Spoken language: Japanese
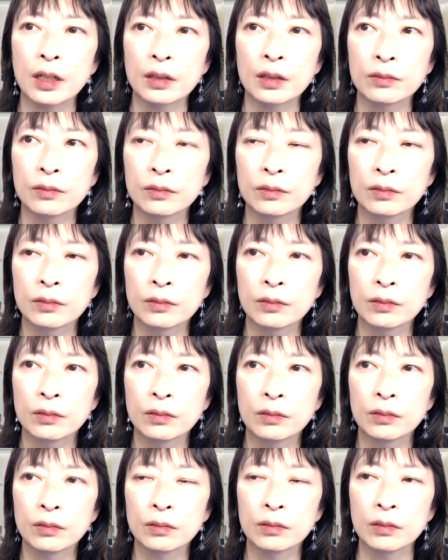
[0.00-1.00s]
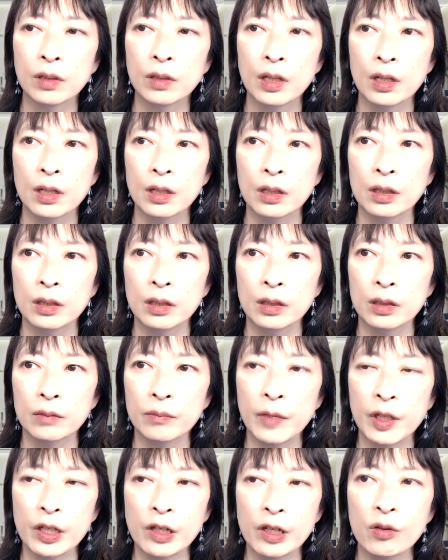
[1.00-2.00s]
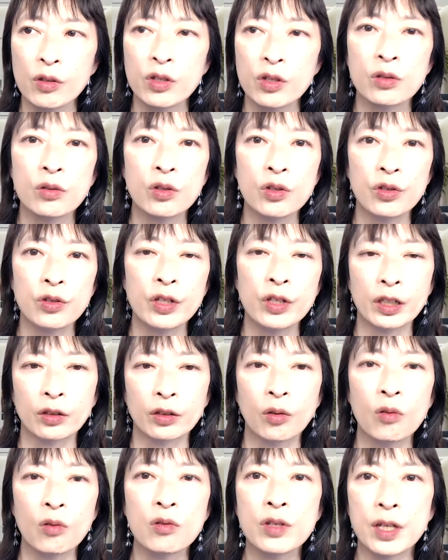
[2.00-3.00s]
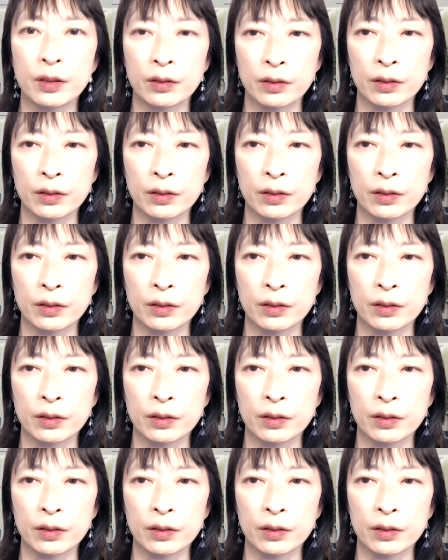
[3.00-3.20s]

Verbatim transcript: あのー、教室の集客コンサ